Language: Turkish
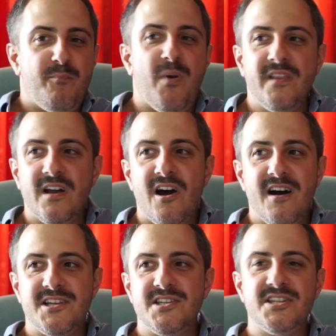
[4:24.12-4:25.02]
bana
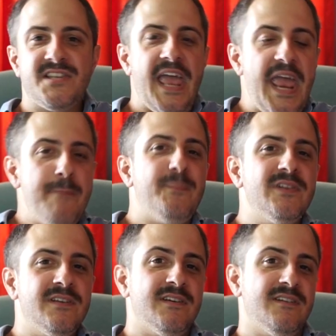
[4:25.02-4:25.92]
karşı işte
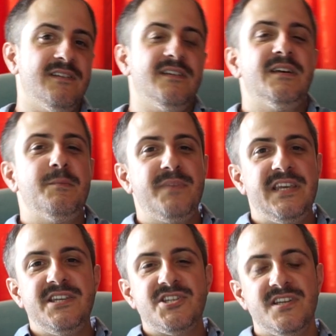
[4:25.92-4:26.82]
Apple'ı e,
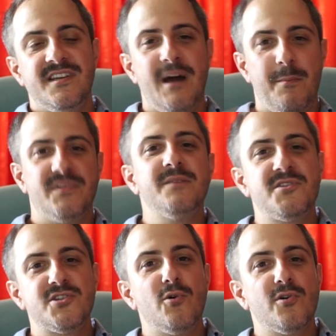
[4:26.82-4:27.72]
birinci yaptığım
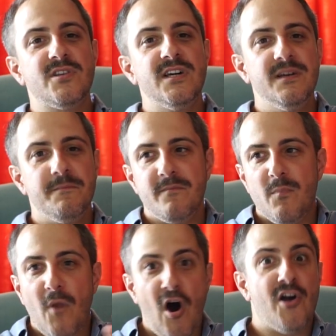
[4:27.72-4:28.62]
için orada
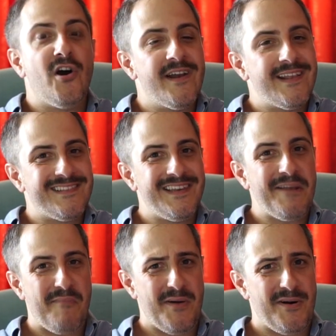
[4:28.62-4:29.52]
hakaretler
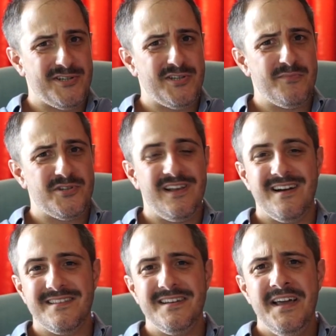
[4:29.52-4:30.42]
etmeye
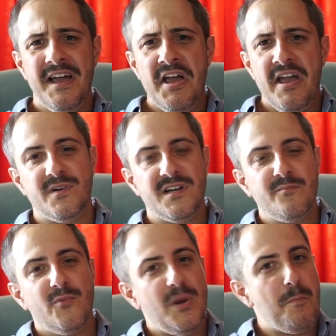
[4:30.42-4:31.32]
başlamışlardı.
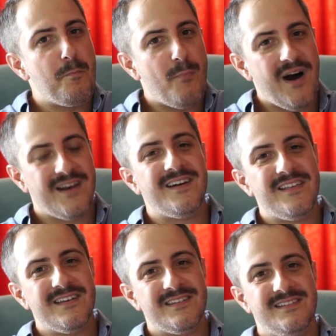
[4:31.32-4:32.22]
Bakın böyle
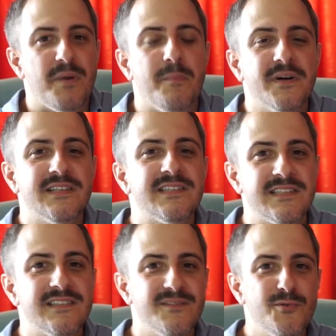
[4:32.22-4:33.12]
markalar
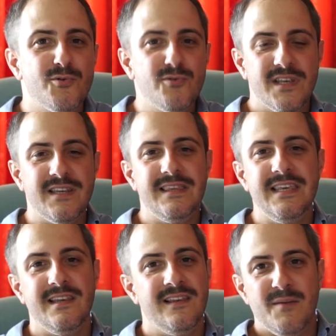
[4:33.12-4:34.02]
babanızın ürünleri
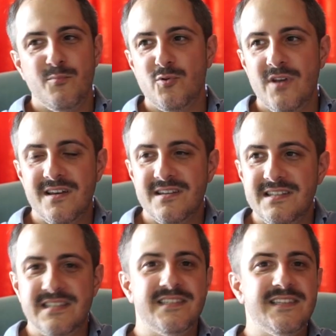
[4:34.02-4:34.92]
değil. Bunlar
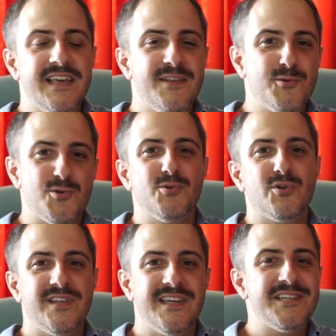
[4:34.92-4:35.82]
sizi de
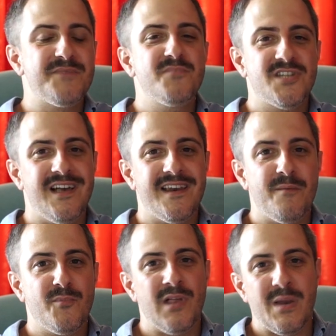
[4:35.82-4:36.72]
düşündükleri için bir şeyler
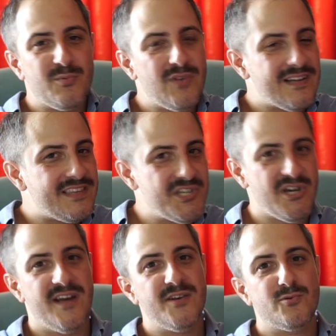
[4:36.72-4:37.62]
yapmıyorlar. Bunlar
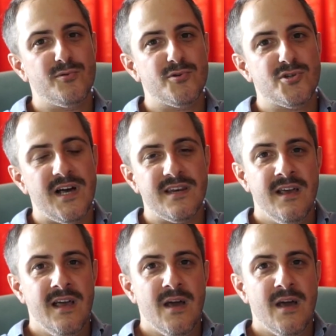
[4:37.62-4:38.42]
ticari kuruluşlar.